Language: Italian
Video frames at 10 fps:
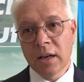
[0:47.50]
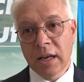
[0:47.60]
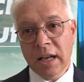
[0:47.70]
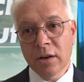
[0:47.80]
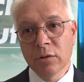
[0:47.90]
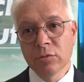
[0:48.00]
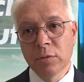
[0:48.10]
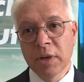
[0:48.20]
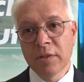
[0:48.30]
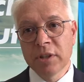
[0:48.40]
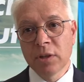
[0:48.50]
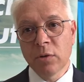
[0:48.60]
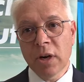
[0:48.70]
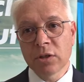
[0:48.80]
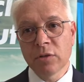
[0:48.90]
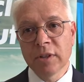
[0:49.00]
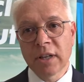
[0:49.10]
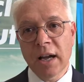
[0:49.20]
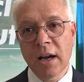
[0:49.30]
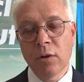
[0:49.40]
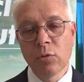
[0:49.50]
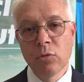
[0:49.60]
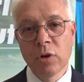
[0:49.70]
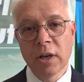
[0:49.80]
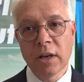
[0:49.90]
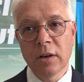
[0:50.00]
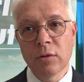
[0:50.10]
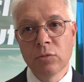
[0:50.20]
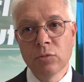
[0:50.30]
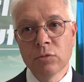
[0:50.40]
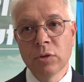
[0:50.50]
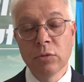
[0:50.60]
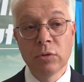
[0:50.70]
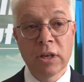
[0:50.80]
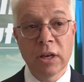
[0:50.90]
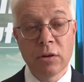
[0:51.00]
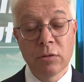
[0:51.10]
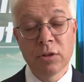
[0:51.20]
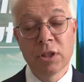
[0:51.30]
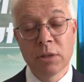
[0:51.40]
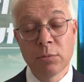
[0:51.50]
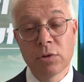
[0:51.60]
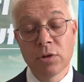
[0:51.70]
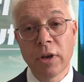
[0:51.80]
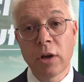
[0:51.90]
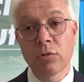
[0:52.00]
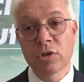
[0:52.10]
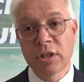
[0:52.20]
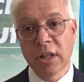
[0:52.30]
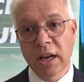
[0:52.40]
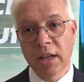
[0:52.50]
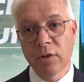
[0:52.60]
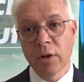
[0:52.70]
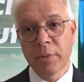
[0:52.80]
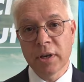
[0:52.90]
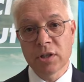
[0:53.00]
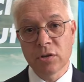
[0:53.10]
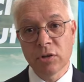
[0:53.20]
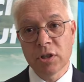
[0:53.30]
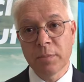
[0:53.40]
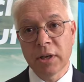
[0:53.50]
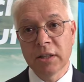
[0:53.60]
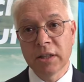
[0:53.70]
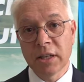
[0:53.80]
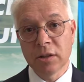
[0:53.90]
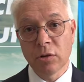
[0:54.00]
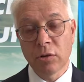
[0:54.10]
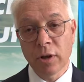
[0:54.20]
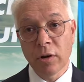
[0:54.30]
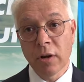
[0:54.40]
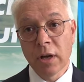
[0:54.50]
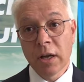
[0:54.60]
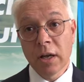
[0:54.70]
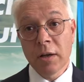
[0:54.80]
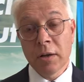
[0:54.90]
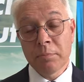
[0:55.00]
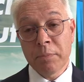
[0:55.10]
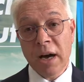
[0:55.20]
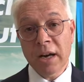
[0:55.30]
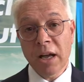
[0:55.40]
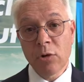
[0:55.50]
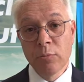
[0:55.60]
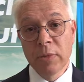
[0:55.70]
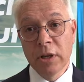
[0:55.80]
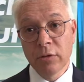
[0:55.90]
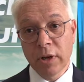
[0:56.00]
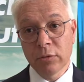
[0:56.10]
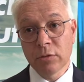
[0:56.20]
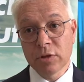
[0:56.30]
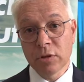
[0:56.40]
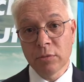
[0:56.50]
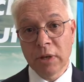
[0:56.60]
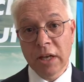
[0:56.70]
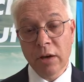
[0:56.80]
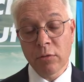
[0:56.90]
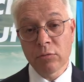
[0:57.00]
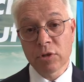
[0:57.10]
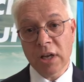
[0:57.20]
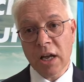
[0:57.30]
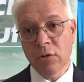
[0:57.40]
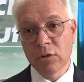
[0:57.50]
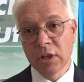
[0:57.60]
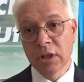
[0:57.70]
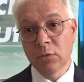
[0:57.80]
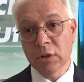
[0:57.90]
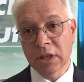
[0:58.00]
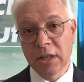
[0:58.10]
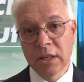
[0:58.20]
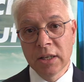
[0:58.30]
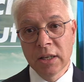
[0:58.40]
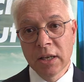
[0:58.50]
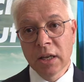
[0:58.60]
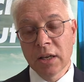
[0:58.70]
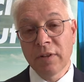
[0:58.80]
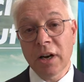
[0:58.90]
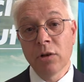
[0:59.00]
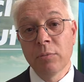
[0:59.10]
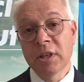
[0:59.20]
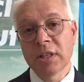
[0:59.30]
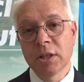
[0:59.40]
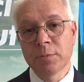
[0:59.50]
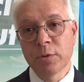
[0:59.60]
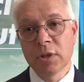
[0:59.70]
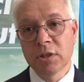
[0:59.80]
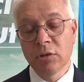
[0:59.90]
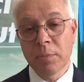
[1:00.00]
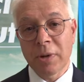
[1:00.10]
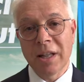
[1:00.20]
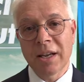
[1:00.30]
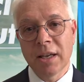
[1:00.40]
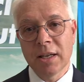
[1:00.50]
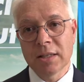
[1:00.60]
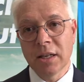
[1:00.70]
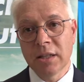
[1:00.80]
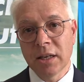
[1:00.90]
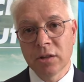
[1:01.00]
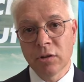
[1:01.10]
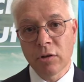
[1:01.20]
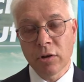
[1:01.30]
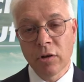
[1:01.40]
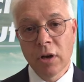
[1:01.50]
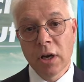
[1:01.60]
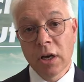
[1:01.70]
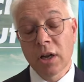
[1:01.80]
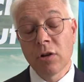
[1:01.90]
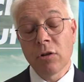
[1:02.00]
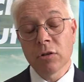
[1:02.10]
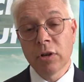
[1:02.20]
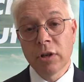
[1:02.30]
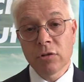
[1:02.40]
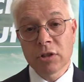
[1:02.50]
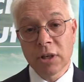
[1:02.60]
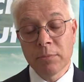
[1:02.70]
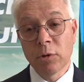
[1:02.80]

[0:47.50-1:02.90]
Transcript: l'anno 2024 vedrà una, un, una distribuzione considerevole per i soci e per il territorio pari a 1.800.000 euro, un sacco di quattrini che verranno messi a disposizione per la ricchezza del territorio. Ricordo le nostre